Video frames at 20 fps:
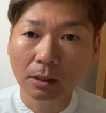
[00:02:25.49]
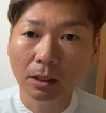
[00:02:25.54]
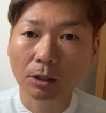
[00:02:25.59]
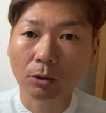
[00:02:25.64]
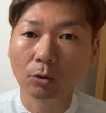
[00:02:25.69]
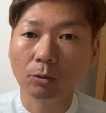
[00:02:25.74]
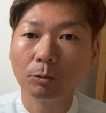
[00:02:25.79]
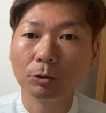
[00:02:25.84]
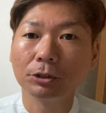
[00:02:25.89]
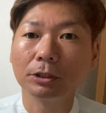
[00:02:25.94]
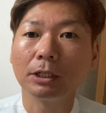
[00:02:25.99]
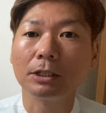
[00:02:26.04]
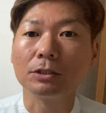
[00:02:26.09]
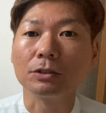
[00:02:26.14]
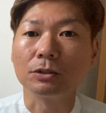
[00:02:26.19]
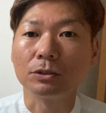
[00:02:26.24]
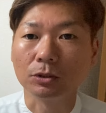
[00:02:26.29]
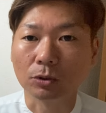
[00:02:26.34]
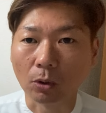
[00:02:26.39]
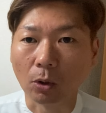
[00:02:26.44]
あの、思ったり
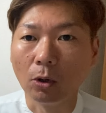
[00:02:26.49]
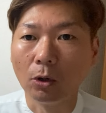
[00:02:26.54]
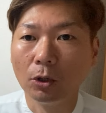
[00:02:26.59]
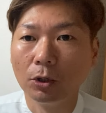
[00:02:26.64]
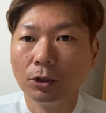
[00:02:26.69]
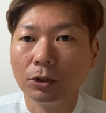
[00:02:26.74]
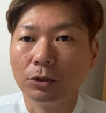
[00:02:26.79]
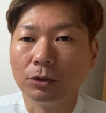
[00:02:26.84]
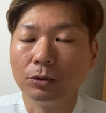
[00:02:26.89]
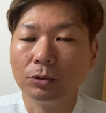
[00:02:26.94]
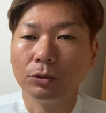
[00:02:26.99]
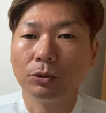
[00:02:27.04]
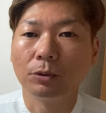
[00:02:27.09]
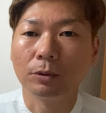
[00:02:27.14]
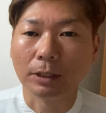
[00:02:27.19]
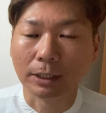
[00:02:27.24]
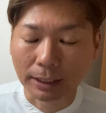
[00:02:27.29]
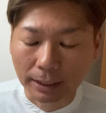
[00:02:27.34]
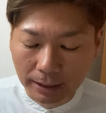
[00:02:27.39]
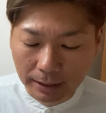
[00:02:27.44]
するというよ
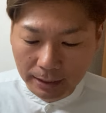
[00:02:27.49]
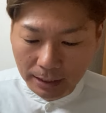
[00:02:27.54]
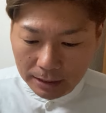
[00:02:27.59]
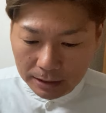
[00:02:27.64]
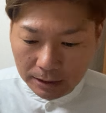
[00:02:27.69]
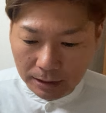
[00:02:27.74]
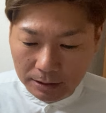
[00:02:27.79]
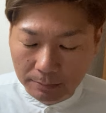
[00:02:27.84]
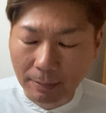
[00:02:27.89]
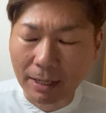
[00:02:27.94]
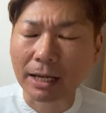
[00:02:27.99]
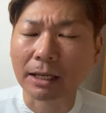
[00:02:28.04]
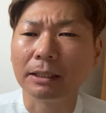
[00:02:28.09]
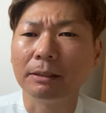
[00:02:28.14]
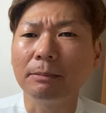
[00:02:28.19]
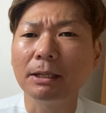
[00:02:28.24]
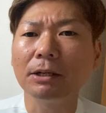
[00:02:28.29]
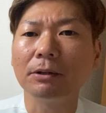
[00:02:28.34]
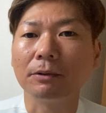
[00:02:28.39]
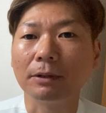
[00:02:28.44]
うなね、感じなんです。まあ、
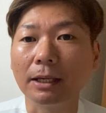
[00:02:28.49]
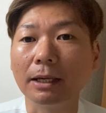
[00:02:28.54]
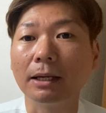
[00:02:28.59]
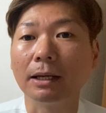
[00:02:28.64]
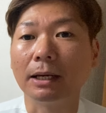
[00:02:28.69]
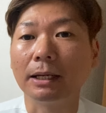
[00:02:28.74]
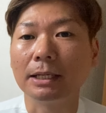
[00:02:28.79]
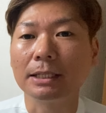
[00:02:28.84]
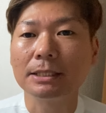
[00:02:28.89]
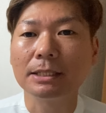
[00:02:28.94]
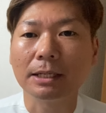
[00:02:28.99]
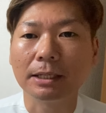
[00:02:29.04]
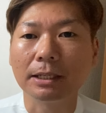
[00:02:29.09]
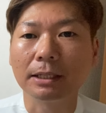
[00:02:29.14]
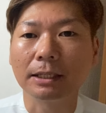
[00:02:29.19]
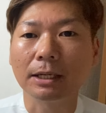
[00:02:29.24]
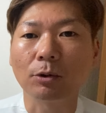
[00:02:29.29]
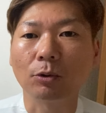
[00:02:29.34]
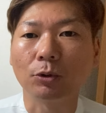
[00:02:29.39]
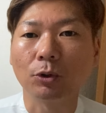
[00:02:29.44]
今のね、話は
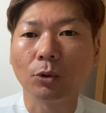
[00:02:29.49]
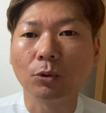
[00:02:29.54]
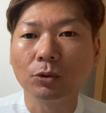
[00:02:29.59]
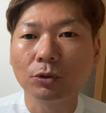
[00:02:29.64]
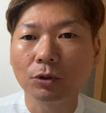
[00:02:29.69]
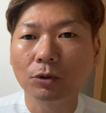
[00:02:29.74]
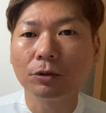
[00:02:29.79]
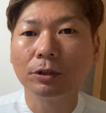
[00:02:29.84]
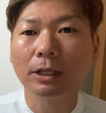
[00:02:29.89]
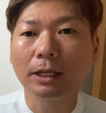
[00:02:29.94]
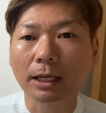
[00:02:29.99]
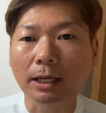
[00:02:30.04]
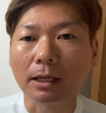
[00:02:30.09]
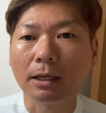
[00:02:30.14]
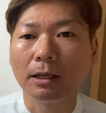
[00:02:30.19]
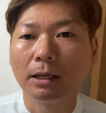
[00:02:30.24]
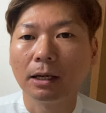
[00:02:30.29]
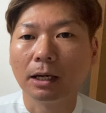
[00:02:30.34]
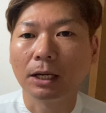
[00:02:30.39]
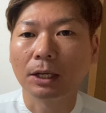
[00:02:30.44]
ね、結構極論でね、
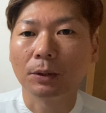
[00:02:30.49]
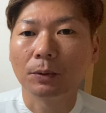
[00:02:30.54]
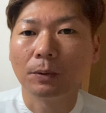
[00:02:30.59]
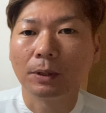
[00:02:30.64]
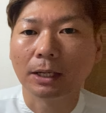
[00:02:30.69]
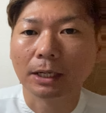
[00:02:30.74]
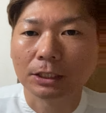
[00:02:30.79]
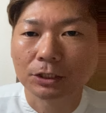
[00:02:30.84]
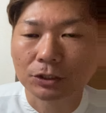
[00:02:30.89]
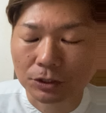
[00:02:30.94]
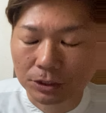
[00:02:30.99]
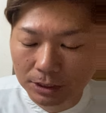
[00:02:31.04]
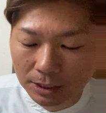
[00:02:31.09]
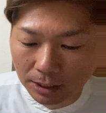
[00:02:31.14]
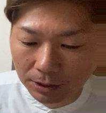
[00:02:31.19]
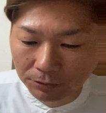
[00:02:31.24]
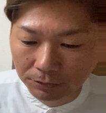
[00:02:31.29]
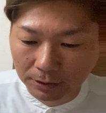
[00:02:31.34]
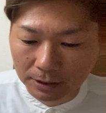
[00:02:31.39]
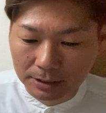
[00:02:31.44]
あの、お話をし
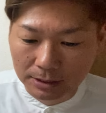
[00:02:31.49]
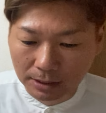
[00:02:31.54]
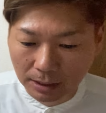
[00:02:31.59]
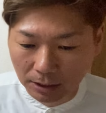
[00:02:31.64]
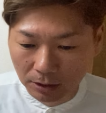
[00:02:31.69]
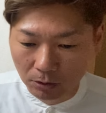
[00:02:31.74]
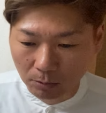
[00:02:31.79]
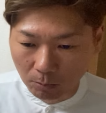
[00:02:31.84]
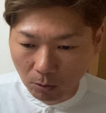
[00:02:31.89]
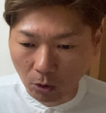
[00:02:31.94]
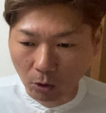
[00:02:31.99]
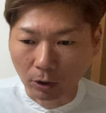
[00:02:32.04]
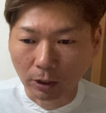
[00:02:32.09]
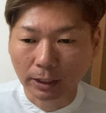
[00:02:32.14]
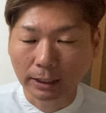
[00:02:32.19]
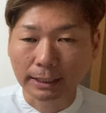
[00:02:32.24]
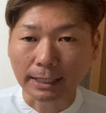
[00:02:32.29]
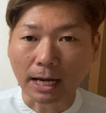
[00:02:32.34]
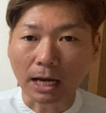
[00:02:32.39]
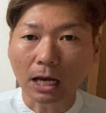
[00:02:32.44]
ているんですけれども、
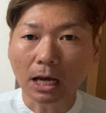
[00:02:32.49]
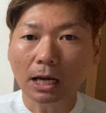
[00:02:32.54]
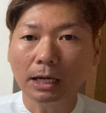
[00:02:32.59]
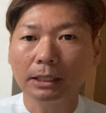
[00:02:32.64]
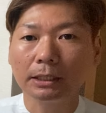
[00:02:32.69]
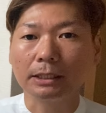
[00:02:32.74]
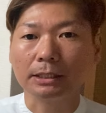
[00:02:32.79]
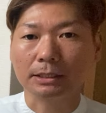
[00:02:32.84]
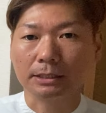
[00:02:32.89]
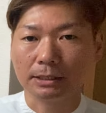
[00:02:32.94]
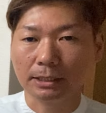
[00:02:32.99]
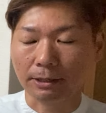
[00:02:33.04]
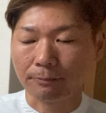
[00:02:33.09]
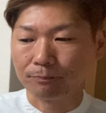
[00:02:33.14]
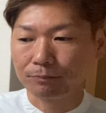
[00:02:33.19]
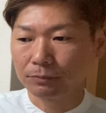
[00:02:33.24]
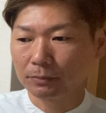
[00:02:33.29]
やはりですね、